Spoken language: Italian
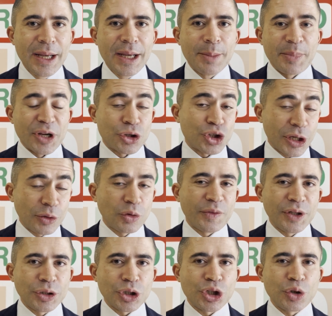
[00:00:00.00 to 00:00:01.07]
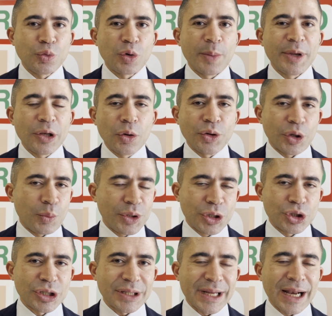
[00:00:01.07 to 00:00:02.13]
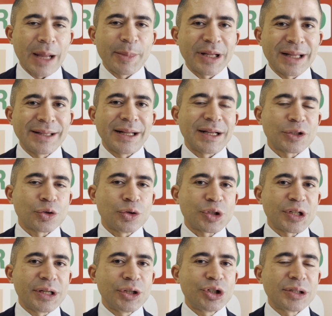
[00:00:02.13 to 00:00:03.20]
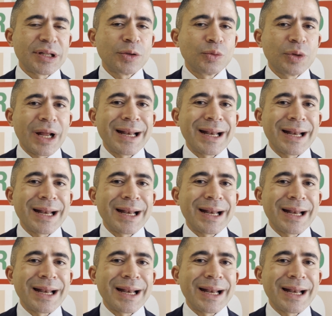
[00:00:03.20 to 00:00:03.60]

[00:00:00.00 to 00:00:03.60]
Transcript: per 125 milioni, quindi circa la metà nella scorsa legislatura,